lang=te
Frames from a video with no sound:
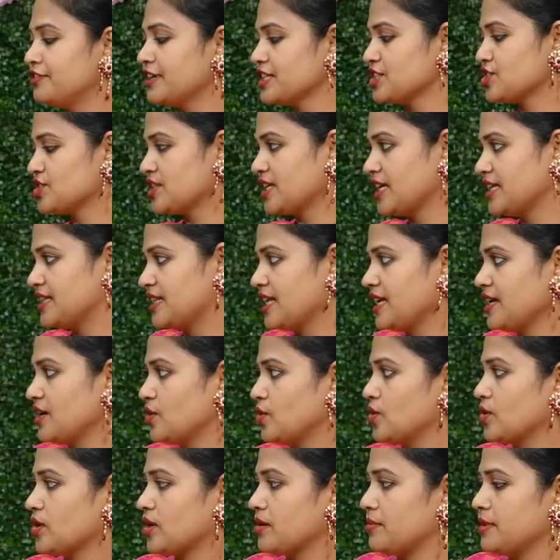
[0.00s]
ఫస్ట్ అయితే
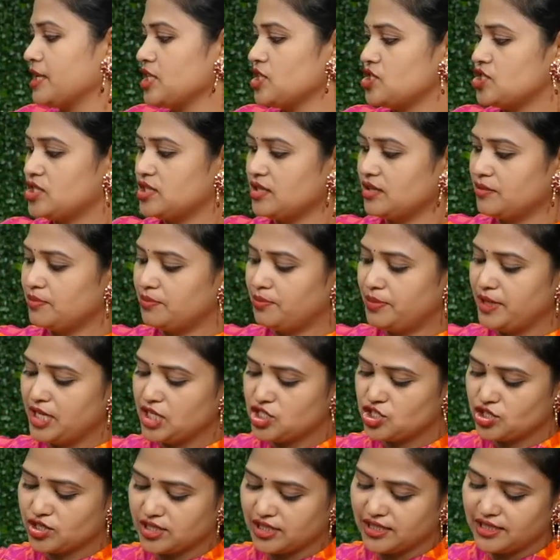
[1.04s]
ఒక మంచి
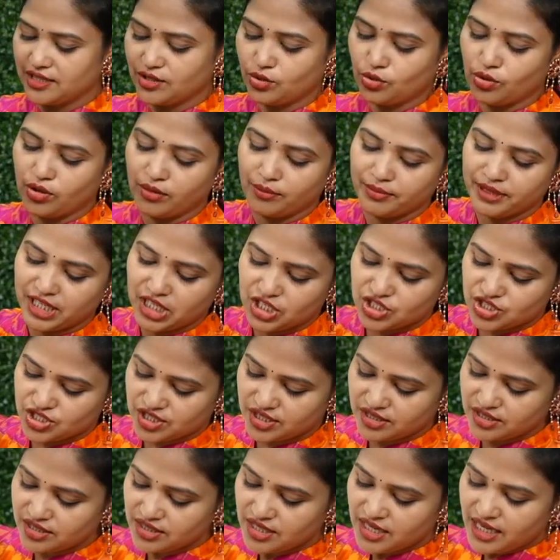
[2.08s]
పీచ్ కలర్
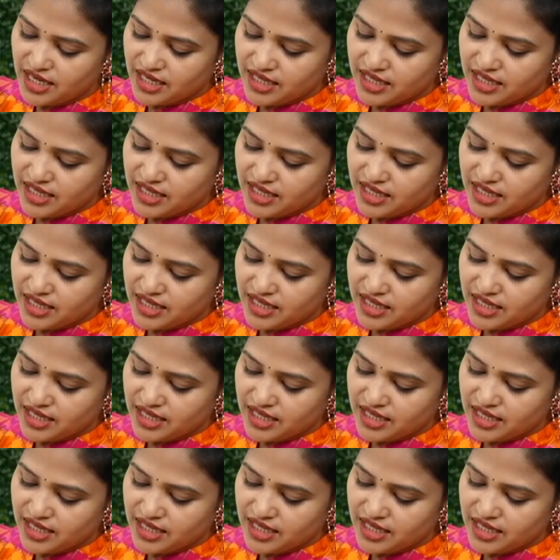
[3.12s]
కాంబినేషన్